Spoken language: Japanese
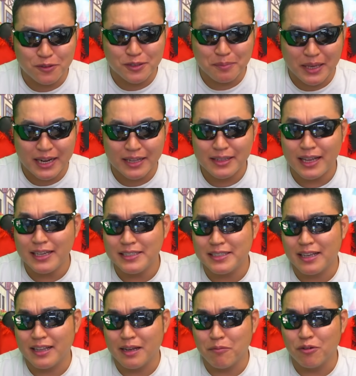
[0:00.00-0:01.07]
メラ耐
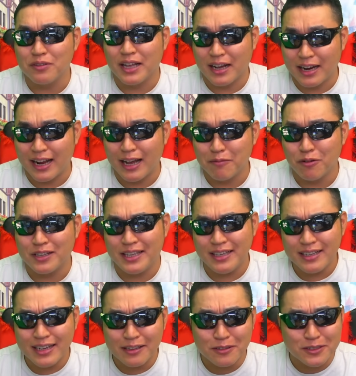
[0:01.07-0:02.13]
性なもんだから、もう
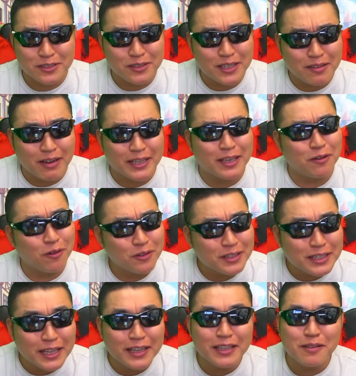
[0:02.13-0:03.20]
銀河の剣は基
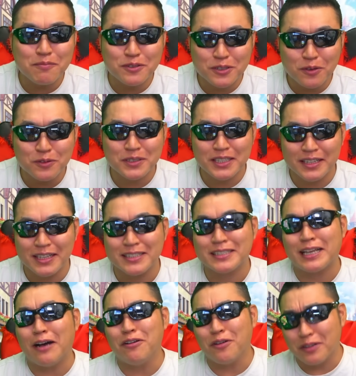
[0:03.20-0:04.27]
本的に無属性で
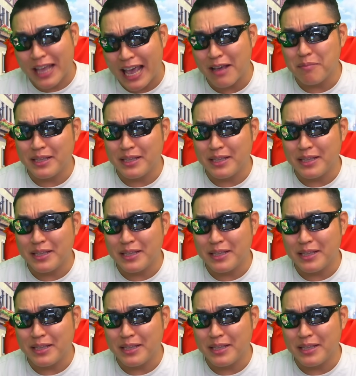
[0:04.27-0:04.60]
使うよね、